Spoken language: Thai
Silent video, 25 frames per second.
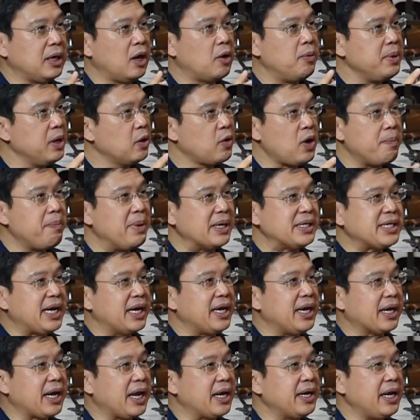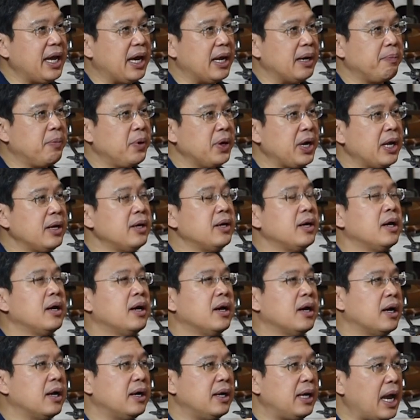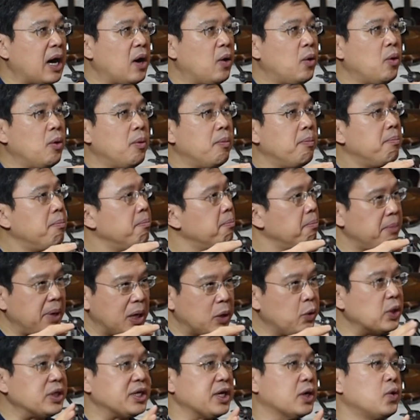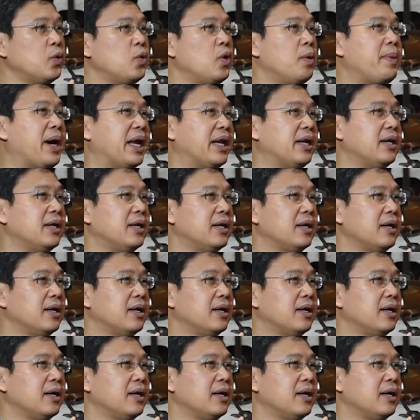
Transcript: เรามีความมั่นใจอย่างนั้นเนี่ยเพราะฉะนั้นเราไม่ควรจะกลัวมัน